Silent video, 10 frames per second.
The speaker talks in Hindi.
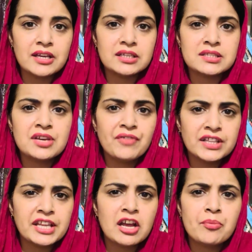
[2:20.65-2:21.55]
इस्तीफ़ा
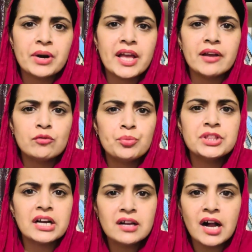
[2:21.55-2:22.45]
देना पड़ा है वो भी
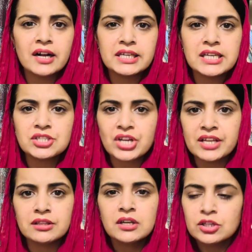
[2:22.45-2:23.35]
तंग आ गई हैं
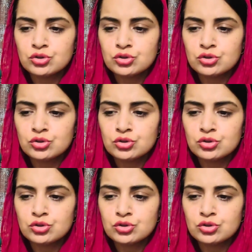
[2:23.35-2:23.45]
शायद